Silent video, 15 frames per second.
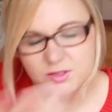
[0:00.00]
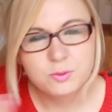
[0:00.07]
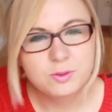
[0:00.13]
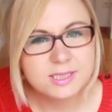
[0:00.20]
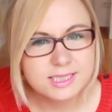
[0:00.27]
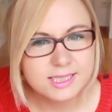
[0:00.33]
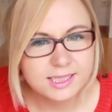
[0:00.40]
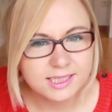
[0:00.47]

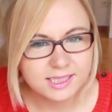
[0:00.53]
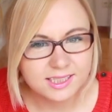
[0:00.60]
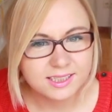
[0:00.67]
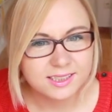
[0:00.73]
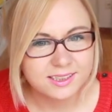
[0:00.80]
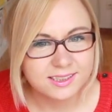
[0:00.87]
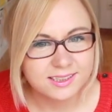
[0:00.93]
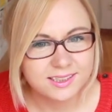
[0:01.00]
süßlich
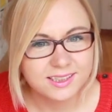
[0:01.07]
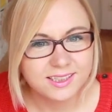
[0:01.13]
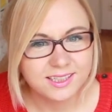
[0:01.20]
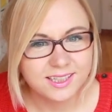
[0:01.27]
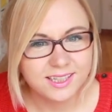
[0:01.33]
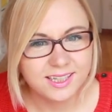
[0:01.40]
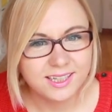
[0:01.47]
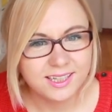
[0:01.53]

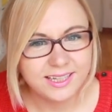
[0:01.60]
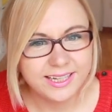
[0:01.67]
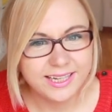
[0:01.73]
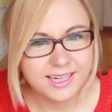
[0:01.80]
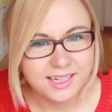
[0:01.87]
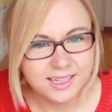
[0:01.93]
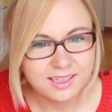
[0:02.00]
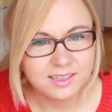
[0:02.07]
äh,
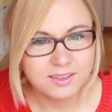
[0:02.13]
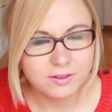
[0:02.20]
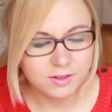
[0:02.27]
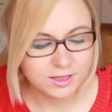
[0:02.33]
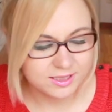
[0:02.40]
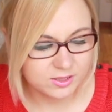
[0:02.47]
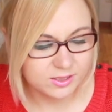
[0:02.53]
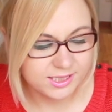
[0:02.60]
eher,
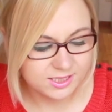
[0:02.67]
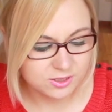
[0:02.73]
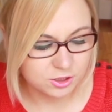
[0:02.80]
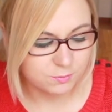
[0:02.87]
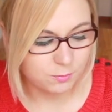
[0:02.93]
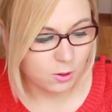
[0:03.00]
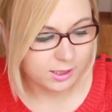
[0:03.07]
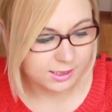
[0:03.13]
also nicht so
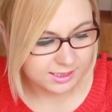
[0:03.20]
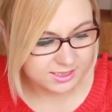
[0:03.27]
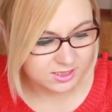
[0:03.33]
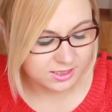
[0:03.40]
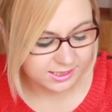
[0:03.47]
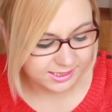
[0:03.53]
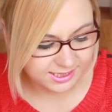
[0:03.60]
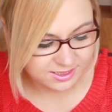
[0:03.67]
sportlich,
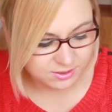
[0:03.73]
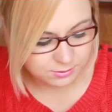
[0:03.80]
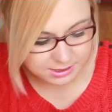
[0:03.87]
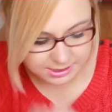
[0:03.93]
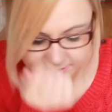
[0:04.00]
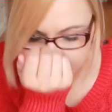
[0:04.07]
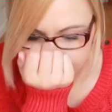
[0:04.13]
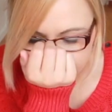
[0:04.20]
sondern eher
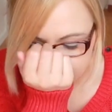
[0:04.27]
süßlich.